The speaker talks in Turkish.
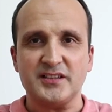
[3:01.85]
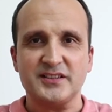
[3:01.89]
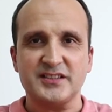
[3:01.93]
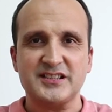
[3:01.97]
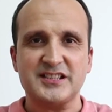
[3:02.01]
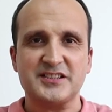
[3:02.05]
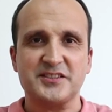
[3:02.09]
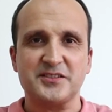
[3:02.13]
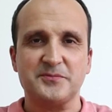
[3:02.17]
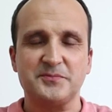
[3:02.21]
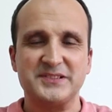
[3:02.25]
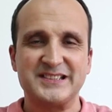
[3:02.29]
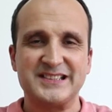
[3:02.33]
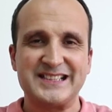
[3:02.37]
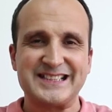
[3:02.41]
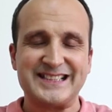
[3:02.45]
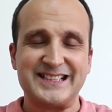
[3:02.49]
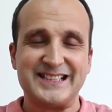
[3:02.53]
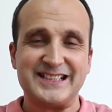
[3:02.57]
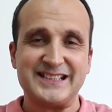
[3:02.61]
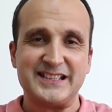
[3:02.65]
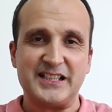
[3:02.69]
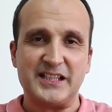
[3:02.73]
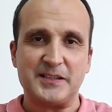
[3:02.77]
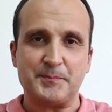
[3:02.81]
alıştığımız
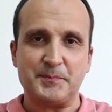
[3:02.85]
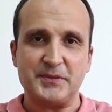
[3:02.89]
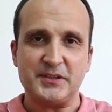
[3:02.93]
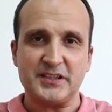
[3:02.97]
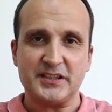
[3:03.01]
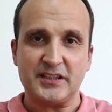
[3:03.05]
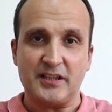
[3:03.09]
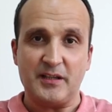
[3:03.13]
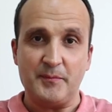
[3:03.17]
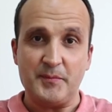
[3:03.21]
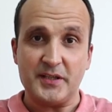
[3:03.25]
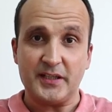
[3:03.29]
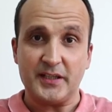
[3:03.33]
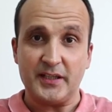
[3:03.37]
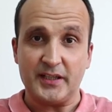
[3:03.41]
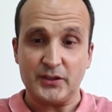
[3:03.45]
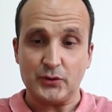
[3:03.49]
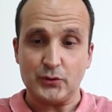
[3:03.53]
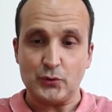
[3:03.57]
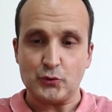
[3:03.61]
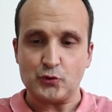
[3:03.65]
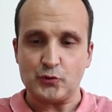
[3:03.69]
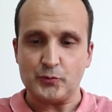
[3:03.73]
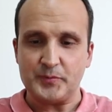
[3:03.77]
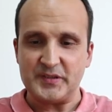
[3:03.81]
standart bir kamera
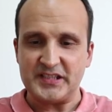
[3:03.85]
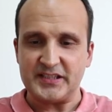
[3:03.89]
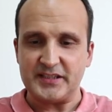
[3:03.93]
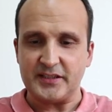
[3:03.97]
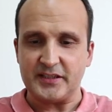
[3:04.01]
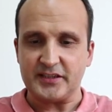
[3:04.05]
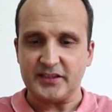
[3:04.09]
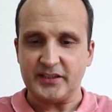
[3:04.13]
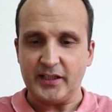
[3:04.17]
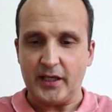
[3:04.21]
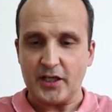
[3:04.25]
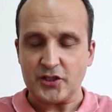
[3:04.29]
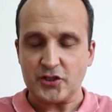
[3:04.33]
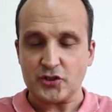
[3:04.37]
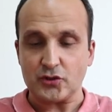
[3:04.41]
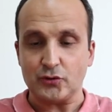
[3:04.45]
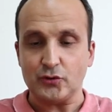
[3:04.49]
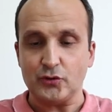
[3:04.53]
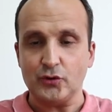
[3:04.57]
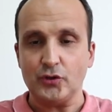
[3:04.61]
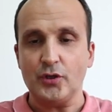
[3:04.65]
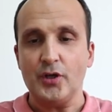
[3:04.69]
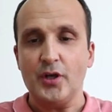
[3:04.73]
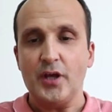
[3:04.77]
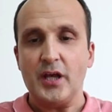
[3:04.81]
arayüzü bizleri
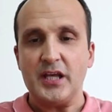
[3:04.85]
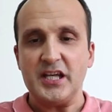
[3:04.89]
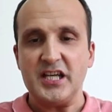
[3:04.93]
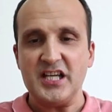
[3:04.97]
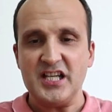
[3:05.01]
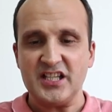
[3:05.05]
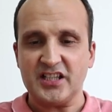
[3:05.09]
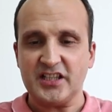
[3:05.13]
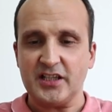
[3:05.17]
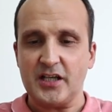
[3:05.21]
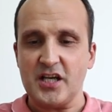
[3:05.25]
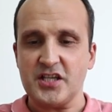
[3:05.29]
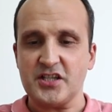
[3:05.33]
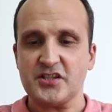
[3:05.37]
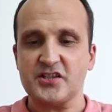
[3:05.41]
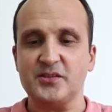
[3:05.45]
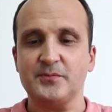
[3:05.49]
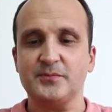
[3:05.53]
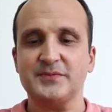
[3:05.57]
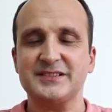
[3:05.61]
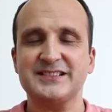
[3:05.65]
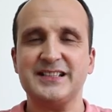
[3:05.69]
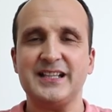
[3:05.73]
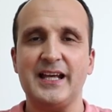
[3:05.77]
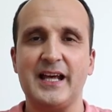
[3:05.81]
karşılıyor. İlk
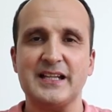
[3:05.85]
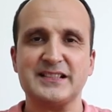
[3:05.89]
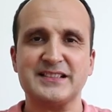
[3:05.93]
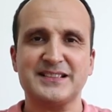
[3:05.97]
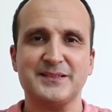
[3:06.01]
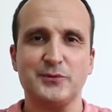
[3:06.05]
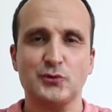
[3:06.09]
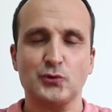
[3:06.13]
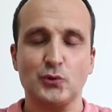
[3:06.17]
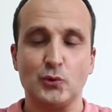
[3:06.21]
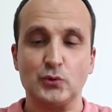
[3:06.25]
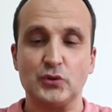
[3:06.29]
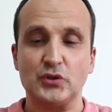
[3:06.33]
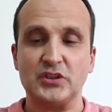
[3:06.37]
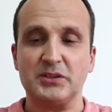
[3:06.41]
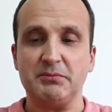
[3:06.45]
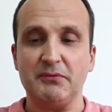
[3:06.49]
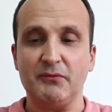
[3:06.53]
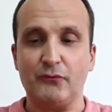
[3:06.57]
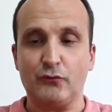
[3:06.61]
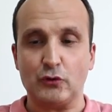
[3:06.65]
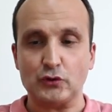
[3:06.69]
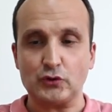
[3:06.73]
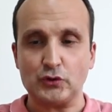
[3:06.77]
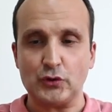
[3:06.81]
açtığımızda her zaman olduğu
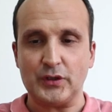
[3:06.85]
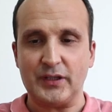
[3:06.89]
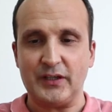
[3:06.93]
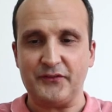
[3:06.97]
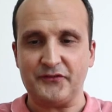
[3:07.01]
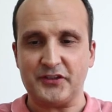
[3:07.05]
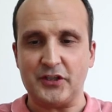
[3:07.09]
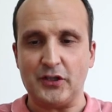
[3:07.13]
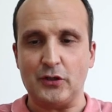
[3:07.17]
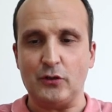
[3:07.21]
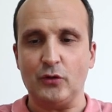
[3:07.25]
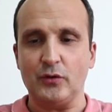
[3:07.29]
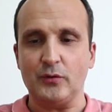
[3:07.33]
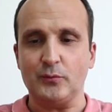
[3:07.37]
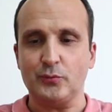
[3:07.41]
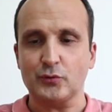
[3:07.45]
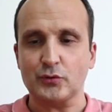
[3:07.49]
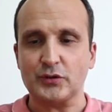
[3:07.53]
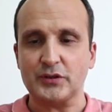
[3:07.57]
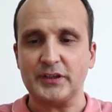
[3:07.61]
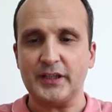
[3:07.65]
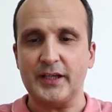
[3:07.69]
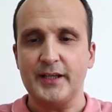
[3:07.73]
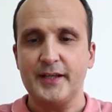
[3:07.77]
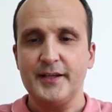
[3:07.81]
gibi fotoğraf geliyor.
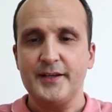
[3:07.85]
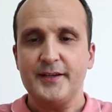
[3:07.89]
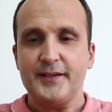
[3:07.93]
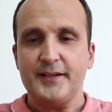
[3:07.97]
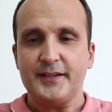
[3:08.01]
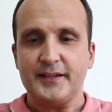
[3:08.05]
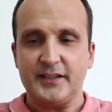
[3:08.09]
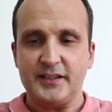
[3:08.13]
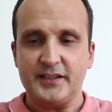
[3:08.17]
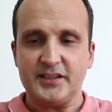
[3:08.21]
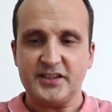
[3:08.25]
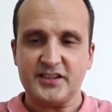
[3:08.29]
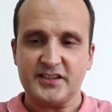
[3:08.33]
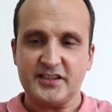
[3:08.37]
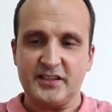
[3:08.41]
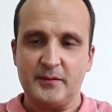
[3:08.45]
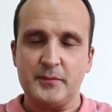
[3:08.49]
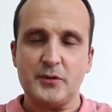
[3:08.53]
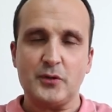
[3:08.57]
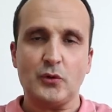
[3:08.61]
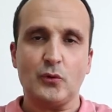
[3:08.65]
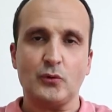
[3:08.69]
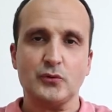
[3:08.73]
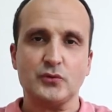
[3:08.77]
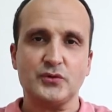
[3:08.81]
Burada iki
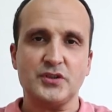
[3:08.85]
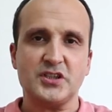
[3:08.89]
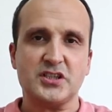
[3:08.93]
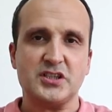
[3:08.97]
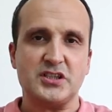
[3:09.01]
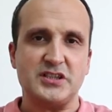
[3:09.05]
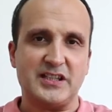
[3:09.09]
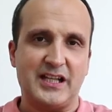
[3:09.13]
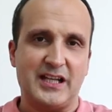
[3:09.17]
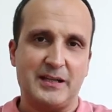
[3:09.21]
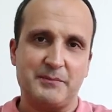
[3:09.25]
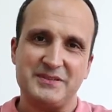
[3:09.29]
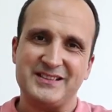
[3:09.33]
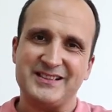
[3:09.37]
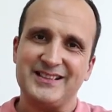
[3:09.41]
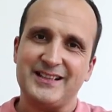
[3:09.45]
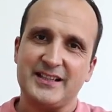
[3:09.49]
kamera olduğu için yani bir